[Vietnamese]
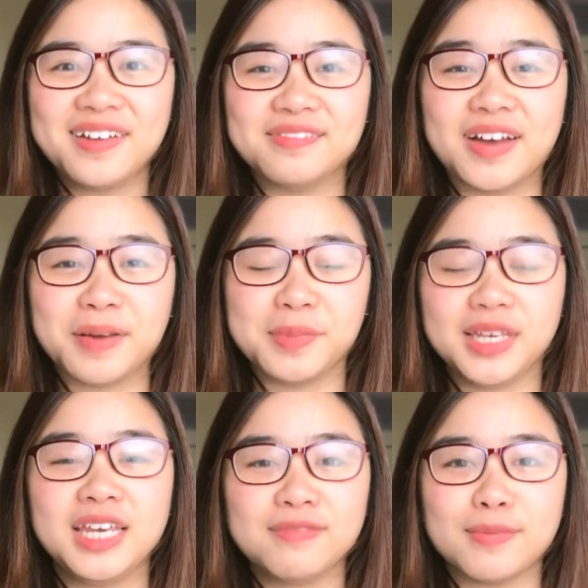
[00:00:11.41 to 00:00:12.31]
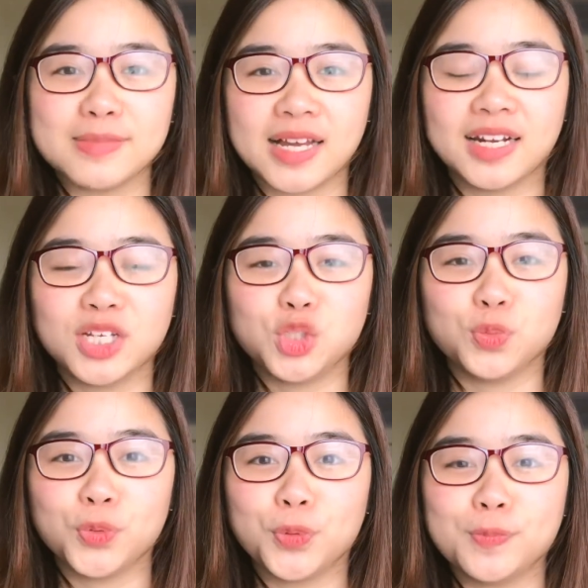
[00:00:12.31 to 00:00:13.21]
Và mình hy vọng rằng là chúng
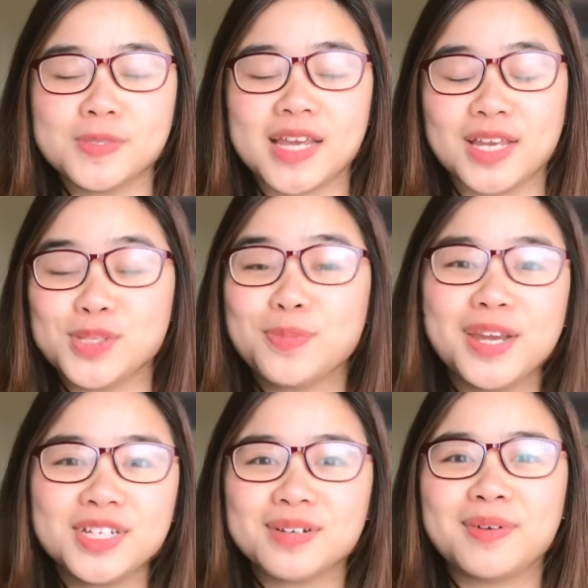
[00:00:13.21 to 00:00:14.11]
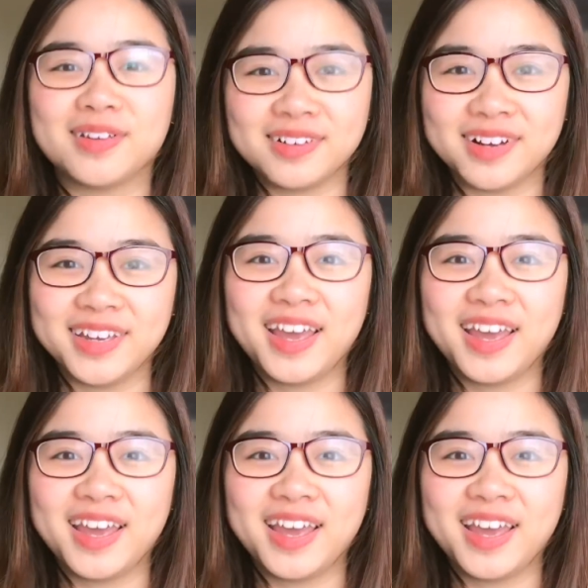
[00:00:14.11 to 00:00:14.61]
cũng sẽ giúp ích cho mọi người.